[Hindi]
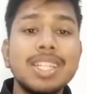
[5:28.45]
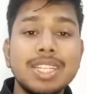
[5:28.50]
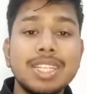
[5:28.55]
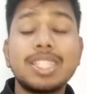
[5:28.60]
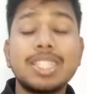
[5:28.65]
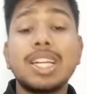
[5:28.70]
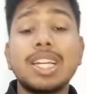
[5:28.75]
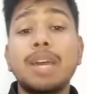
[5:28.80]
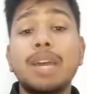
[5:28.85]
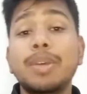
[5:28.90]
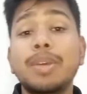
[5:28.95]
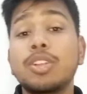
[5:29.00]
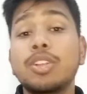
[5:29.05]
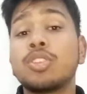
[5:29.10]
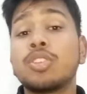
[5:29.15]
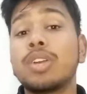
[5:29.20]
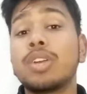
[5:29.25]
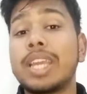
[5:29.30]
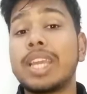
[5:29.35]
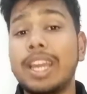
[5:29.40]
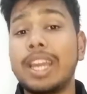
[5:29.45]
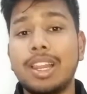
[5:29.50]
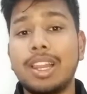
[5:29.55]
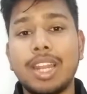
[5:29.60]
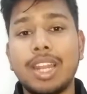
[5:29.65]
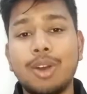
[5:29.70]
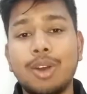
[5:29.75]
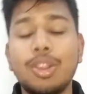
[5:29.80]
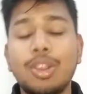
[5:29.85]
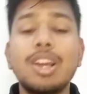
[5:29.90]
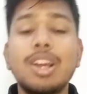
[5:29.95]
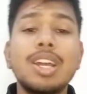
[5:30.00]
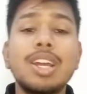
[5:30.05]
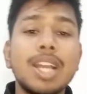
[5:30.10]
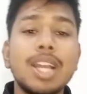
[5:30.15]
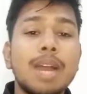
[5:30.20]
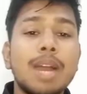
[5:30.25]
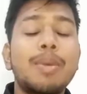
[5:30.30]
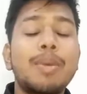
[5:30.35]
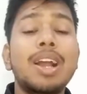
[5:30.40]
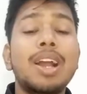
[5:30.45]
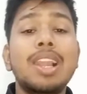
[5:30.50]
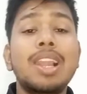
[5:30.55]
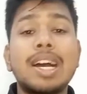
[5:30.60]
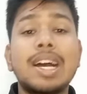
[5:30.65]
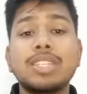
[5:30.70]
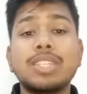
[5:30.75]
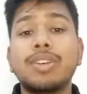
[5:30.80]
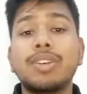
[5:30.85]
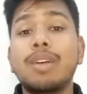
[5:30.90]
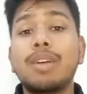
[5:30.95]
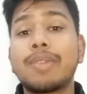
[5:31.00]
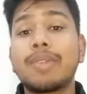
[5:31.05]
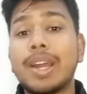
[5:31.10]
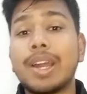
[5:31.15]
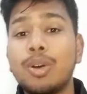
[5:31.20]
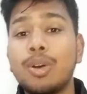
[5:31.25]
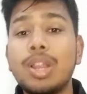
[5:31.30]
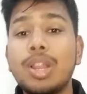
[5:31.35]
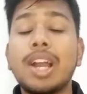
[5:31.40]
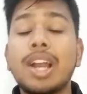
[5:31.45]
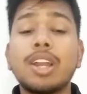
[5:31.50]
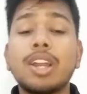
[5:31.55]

जिसका नाम है दोस्तों के राहुल कमाल लाजवाब राहुल